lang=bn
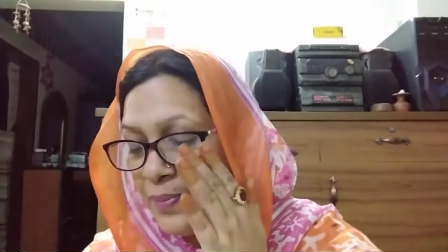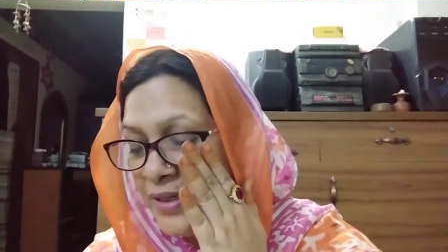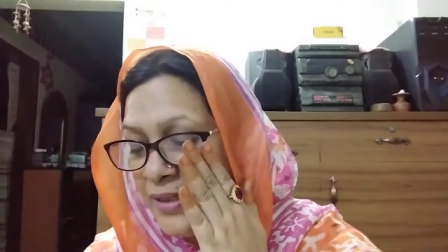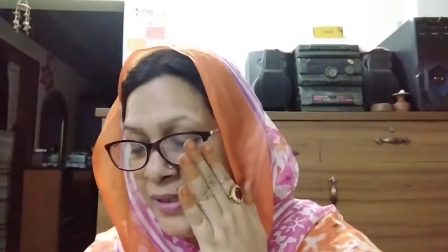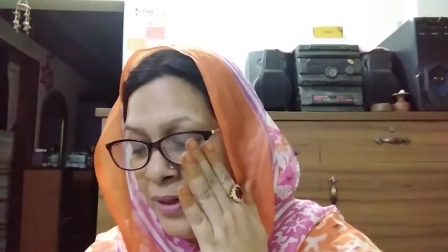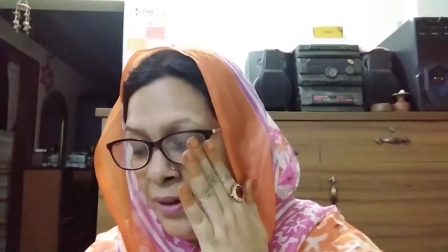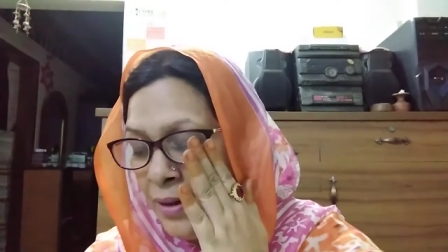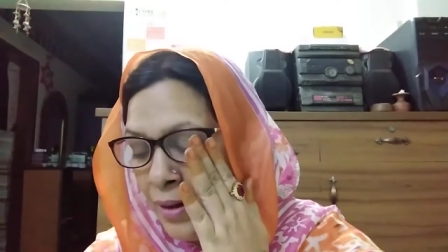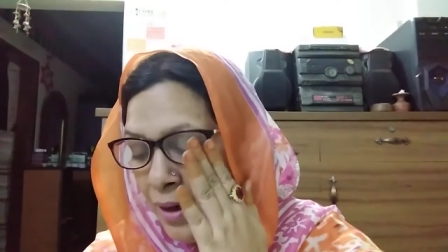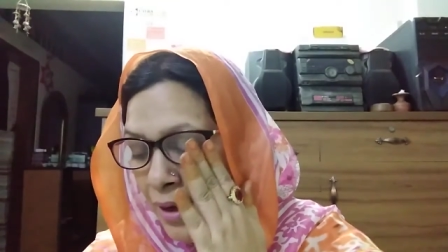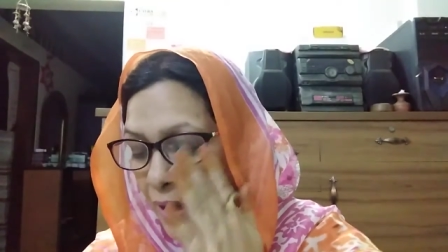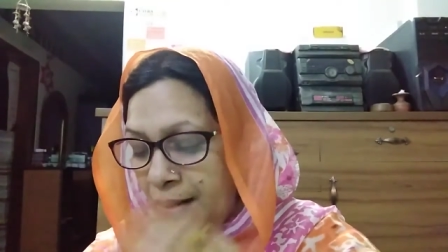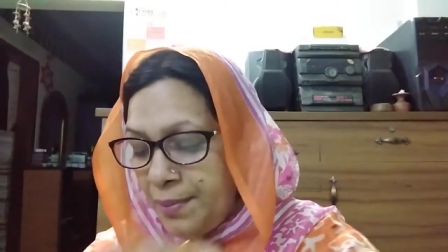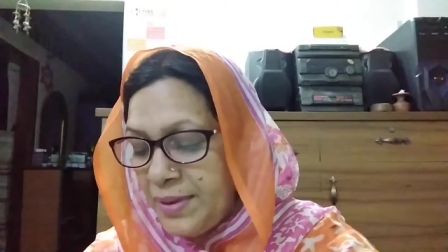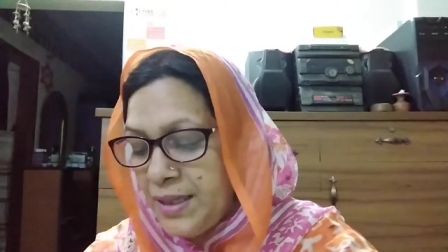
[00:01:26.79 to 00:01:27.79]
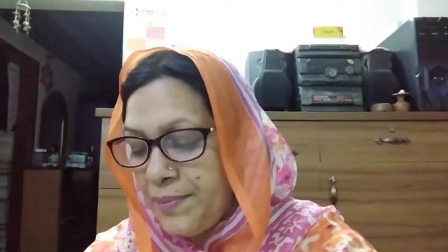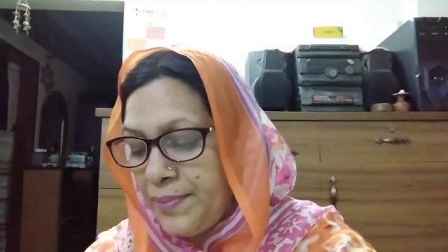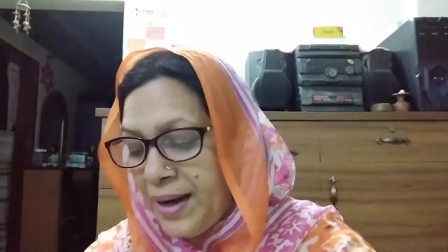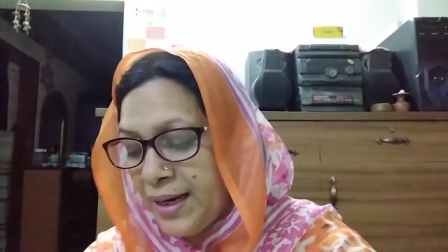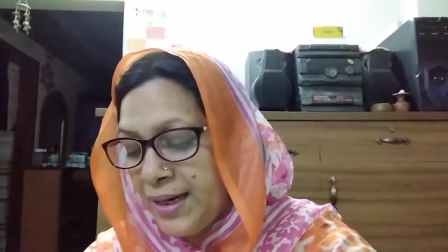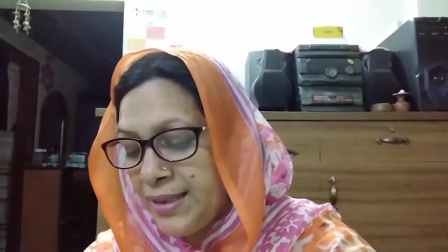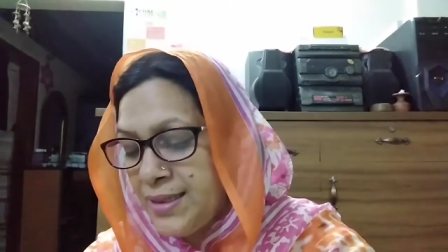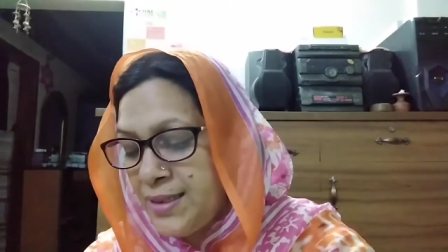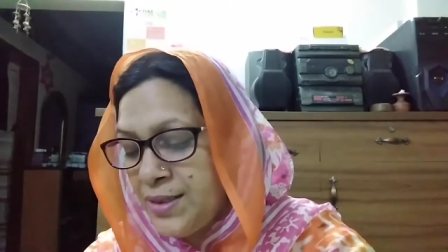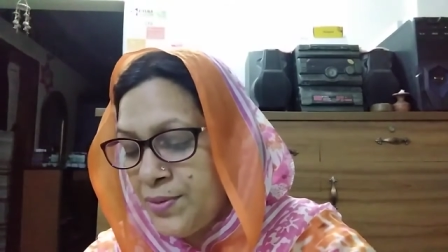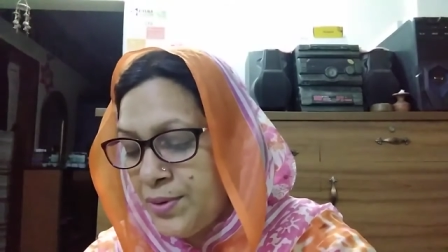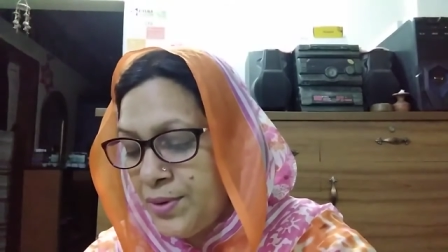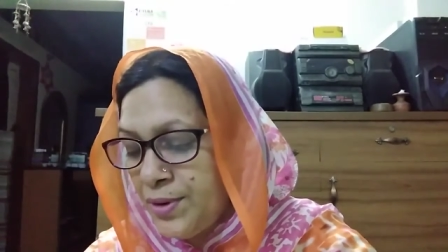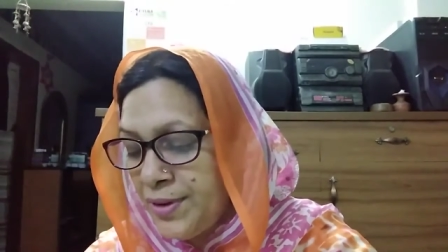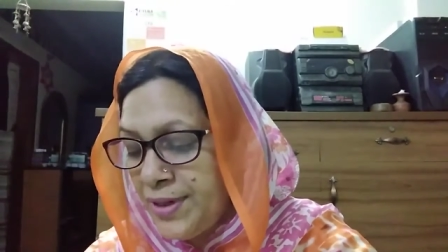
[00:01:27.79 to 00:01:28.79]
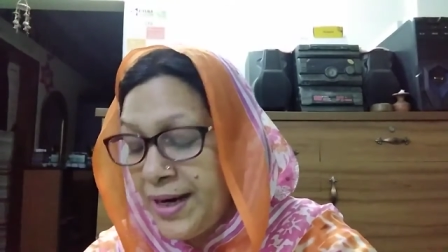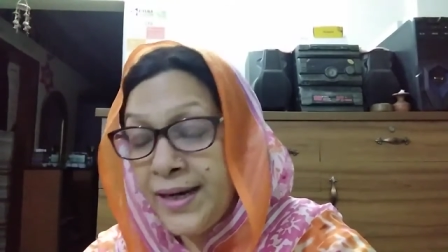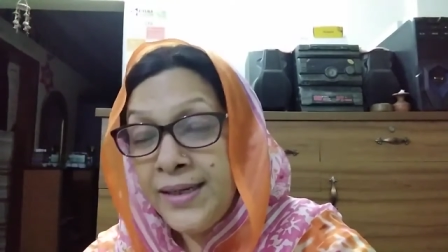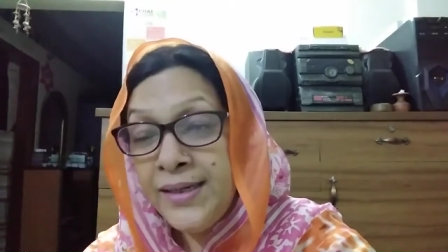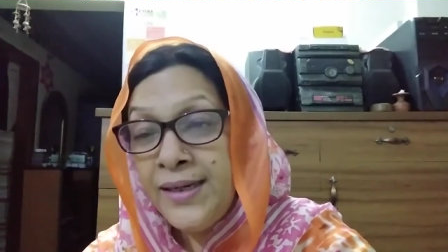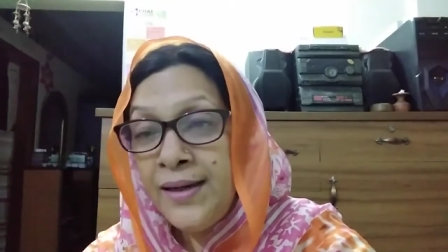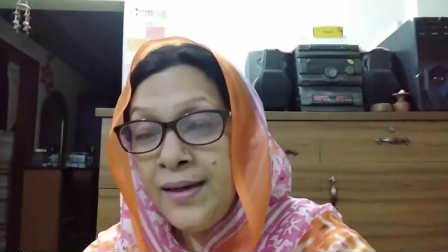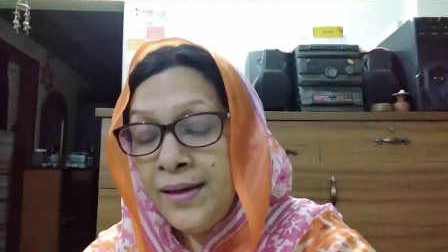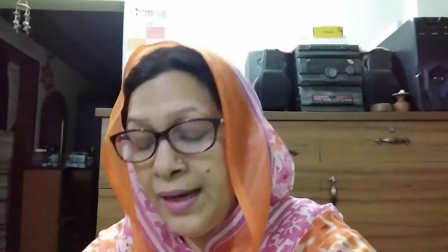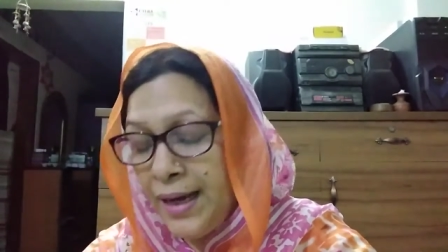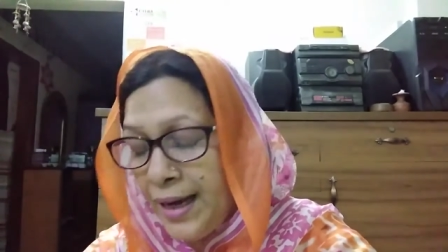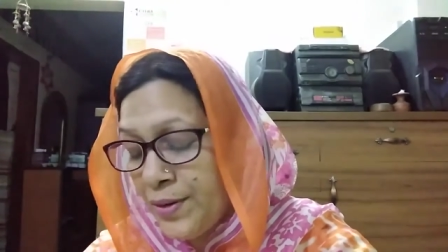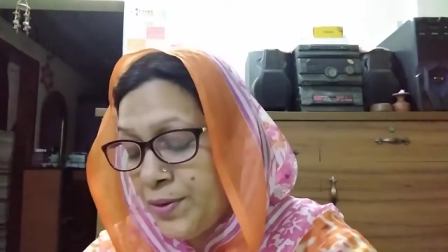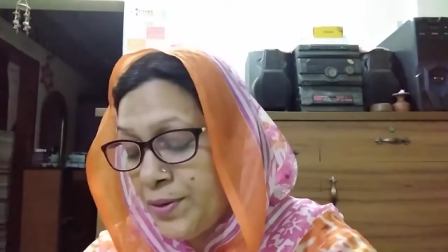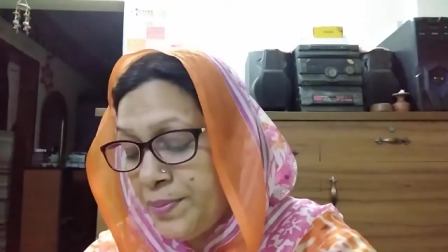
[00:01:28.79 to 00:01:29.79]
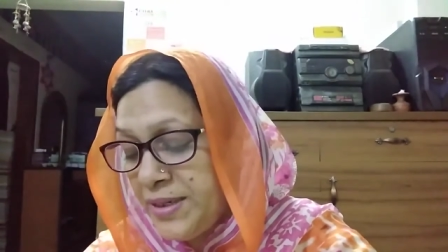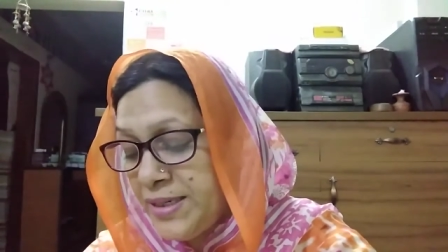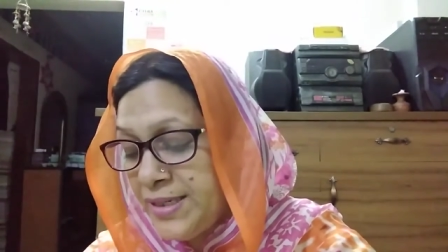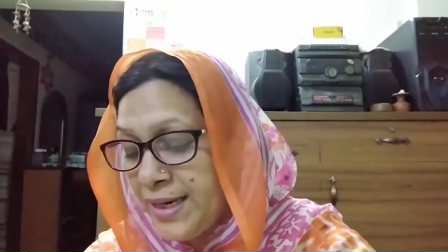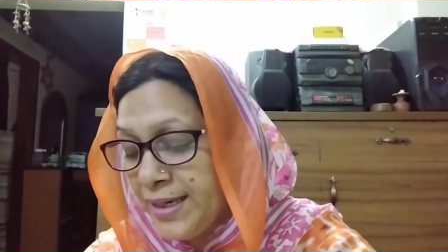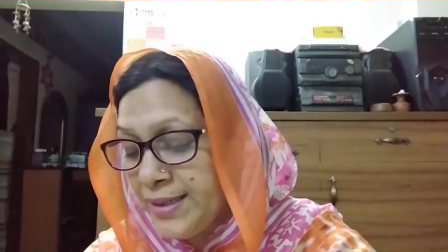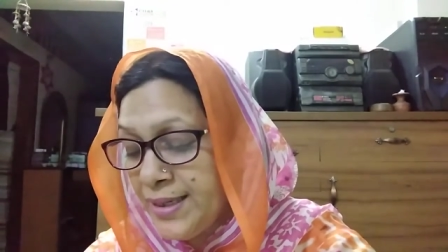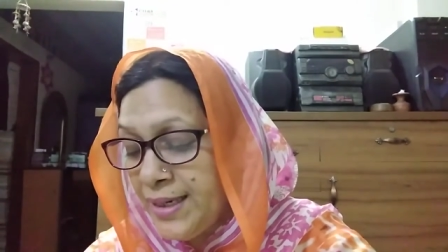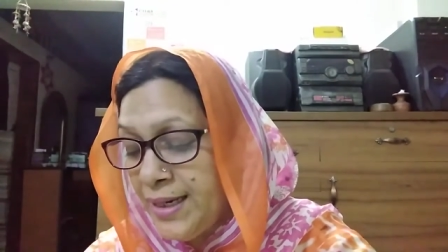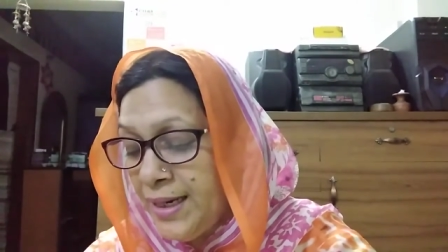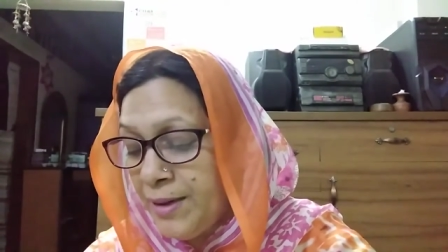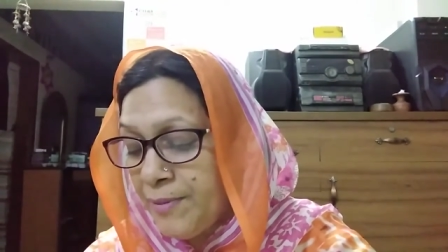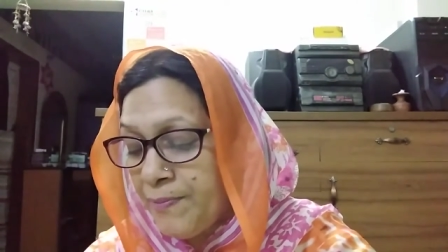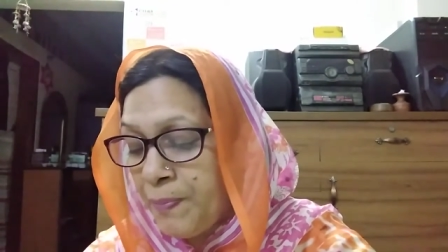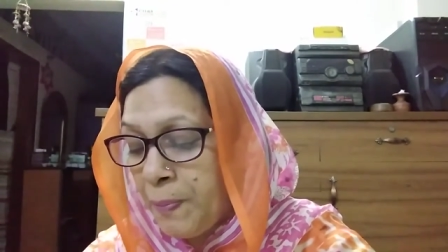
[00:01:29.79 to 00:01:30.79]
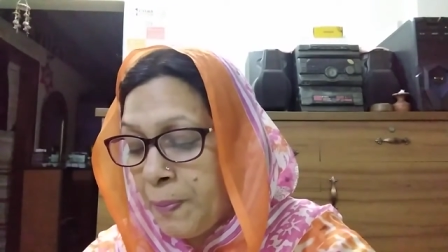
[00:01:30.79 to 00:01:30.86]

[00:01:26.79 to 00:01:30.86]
বিশ্বের আমাদের বাংলাদেশে উন্নয়নের একটি এখন বিশ্বে একটি কি